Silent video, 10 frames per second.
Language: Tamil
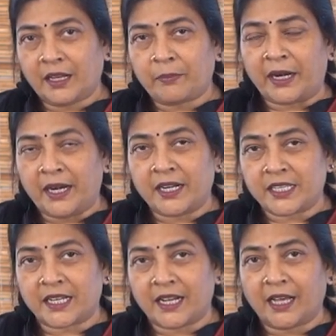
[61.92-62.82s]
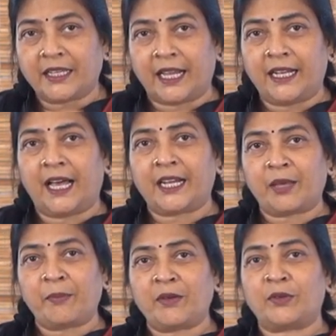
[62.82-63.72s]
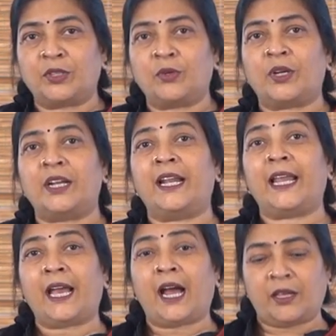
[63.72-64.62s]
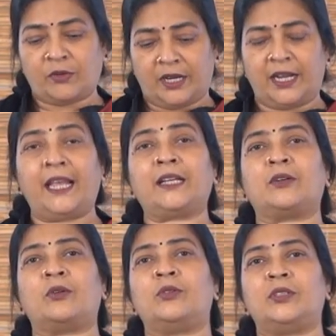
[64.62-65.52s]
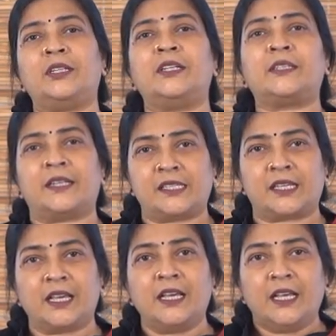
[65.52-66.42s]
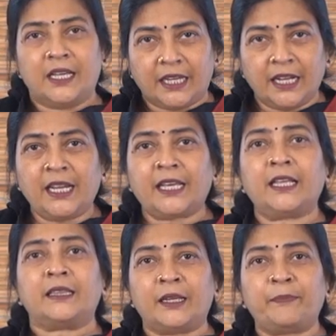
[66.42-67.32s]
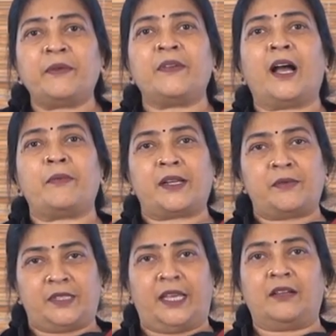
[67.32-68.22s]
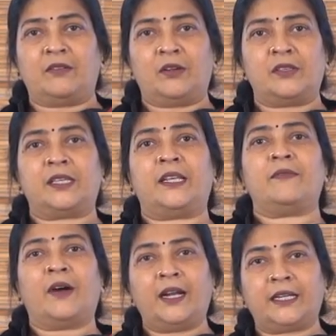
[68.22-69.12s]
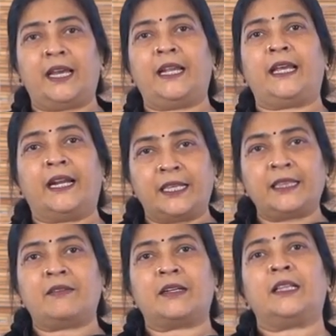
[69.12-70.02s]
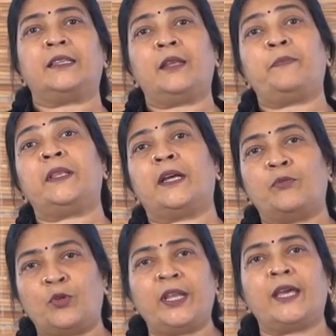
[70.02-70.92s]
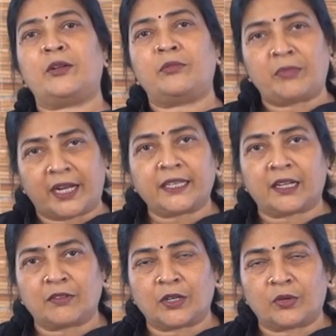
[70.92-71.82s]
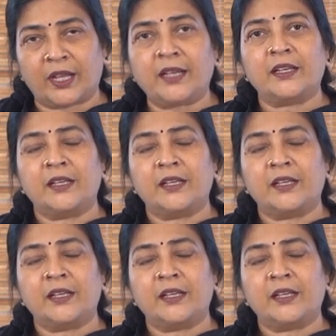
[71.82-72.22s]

என்ன பண்ணிடுச்சுன்னா எல்லாரையுமே வந்து ஒரு நிலையான ஒரு நிலைக்கு கொண்டு வந்து நிறுத்திடுச்சு இன்றைக்கி திருப்பி வியாபாரம் செய்கிறவங்களும் சரி வாழ்க்கையில் இழந்தவர்கள் திருப்பி தான் முன்னேறணும்னு நினைக்கிறவங்க கூட